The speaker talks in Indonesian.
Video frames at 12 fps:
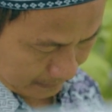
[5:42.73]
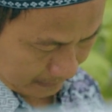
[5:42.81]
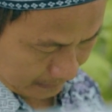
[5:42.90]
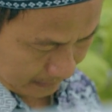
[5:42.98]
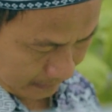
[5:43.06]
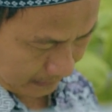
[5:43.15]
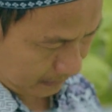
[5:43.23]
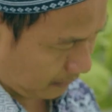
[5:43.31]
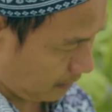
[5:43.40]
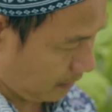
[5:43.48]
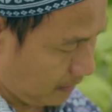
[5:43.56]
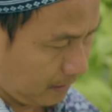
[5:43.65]
e, eh, 20
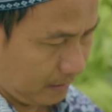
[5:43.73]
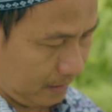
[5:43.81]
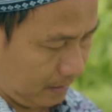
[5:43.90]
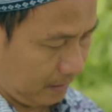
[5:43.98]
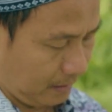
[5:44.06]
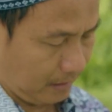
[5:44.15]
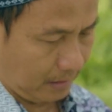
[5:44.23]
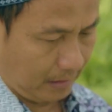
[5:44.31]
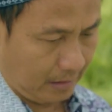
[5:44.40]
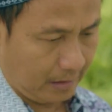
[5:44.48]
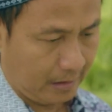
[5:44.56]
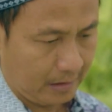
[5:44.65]
hari.
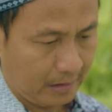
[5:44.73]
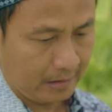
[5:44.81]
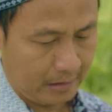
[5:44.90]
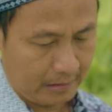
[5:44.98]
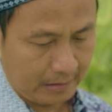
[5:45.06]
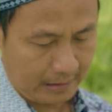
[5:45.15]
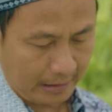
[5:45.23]
20